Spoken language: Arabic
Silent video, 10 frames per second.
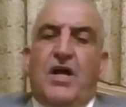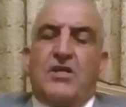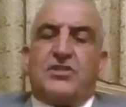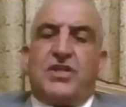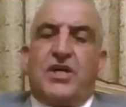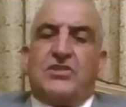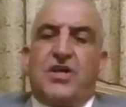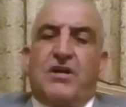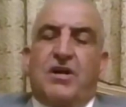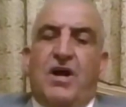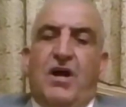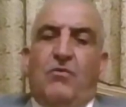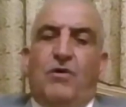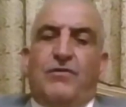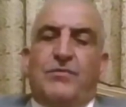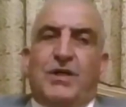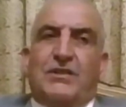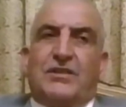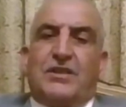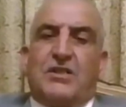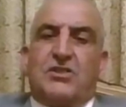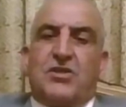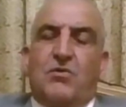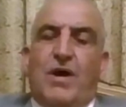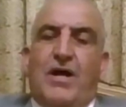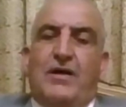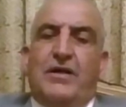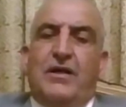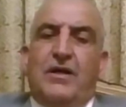الشيخ جراح وفي منطقة سلوان